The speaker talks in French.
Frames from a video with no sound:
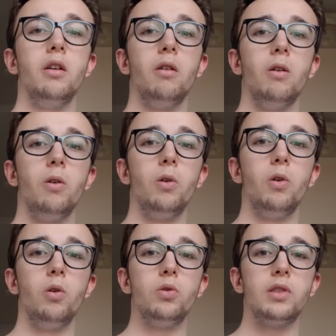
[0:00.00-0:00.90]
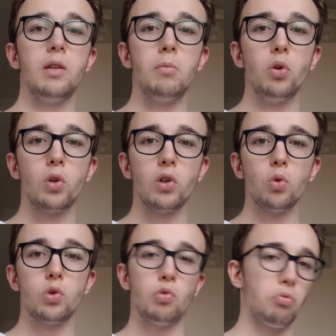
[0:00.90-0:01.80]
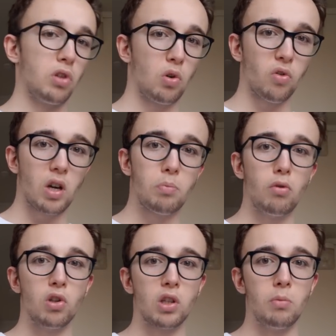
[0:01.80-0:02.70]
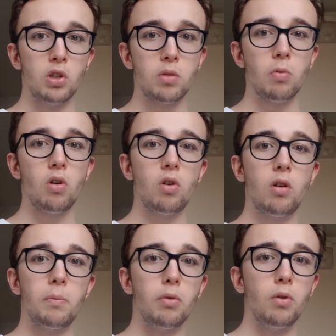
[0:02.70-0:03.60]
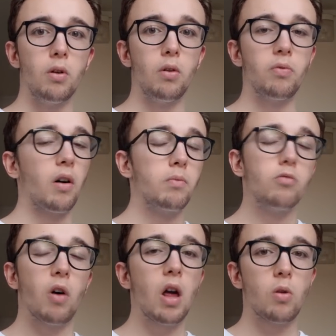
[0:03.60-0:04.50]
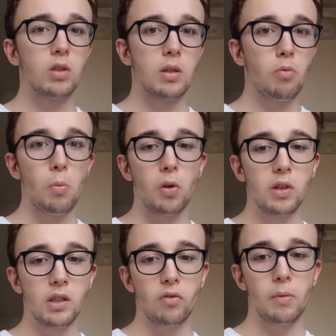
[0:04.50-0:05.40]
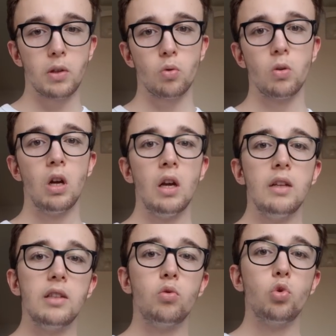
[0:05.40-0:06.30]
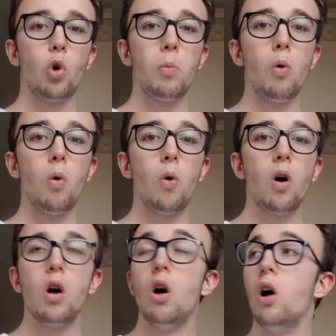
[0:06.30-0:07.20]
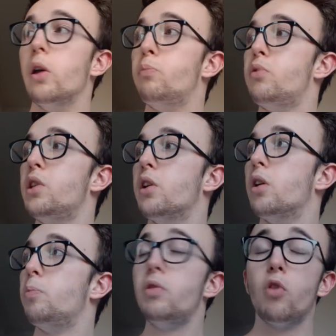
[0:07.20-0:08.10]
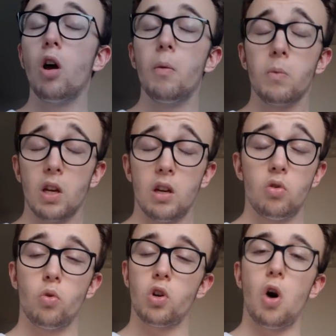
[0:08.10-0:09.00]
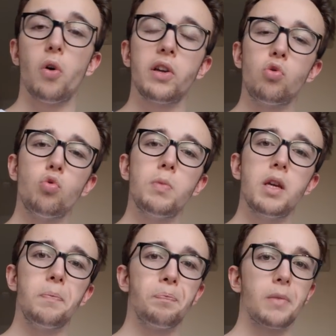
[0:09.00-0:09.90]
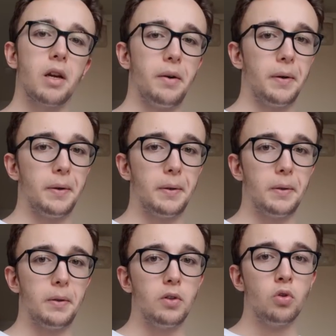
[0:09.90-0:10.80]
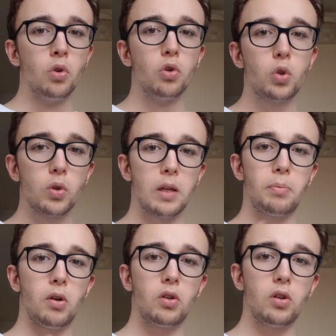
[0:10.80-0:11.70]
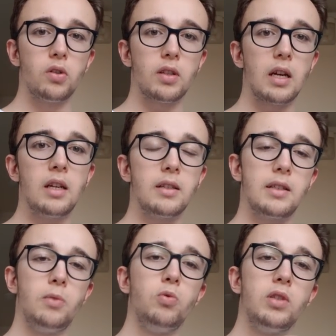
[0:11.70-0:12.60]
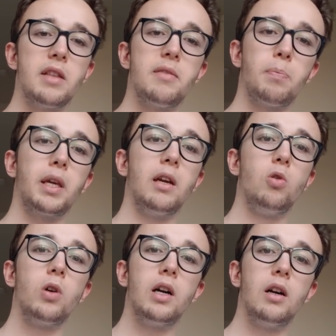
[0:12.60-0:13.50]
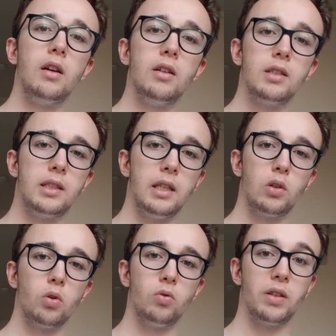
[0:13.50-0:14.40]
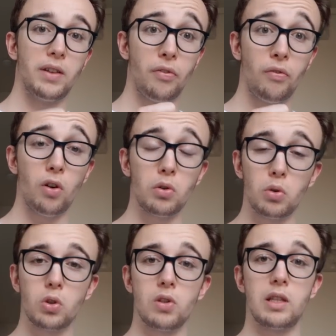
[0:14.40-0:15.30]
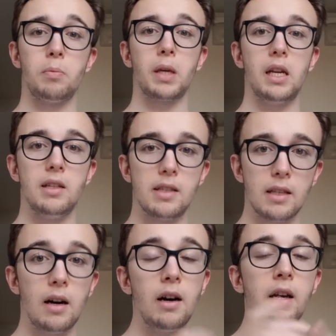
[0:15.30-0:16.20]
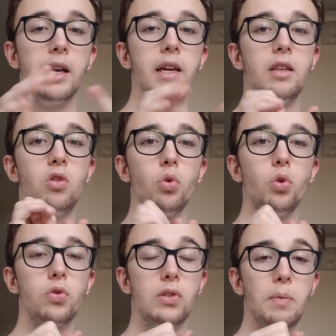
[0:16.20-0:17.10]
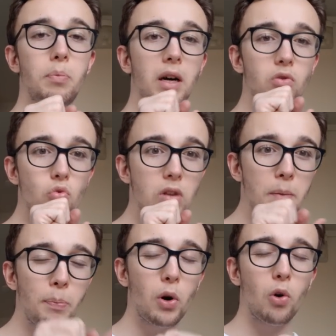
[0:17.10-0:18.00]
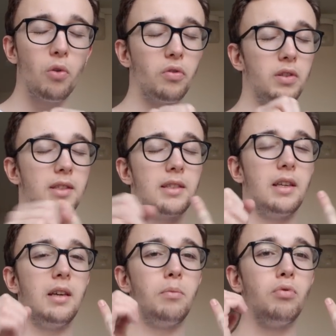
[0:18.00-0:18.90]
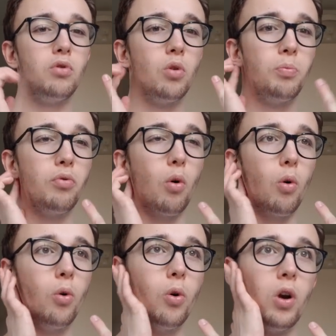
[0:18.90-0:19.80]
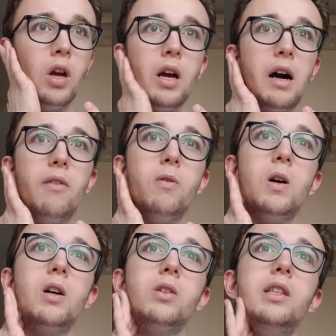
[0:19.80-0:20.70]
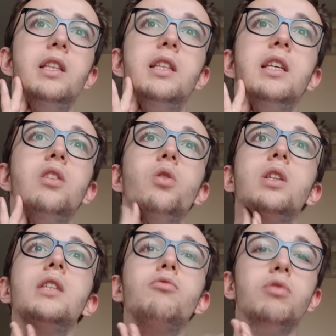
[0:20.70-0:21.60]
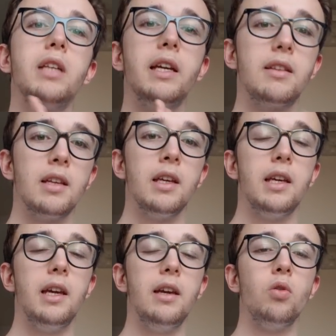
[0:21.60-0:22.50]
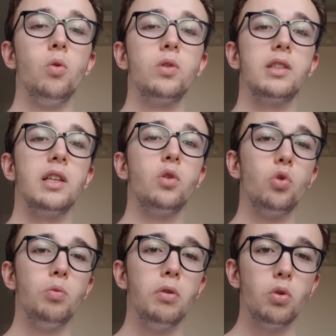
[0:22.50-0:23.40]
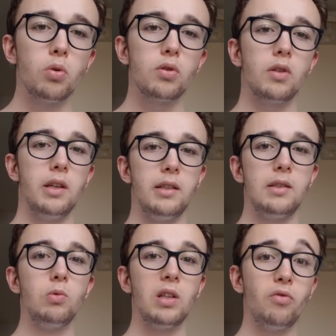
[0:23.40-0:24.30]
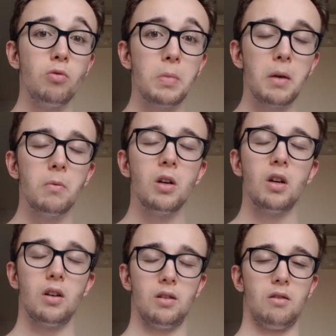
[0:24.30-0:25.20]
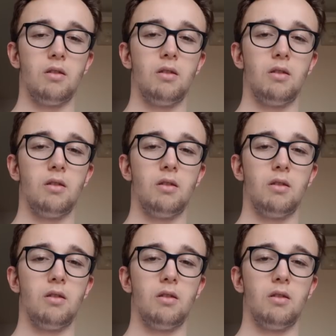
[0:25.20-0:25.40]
euh, c'est une bonne occasion aussi pour découvrir un peu l'établissement, un peu. Enfin, voilà, quoi, c'est pour prendre des informations. C'est toujours bon. Et puis, euh, puis voilà. Donc, en résumé, euh, deux choses importantes. Un, si vous êtes pris à l'oral, c'est que vous avez de fortes chances d'être pris à l'INSA. Et deux, ce n'est pas une épreuve. C'est plutôt pour eux avoir une idée de qui vous êtes. Et donc, c'est que du bonus. Et si vous êtes vous-même, euh,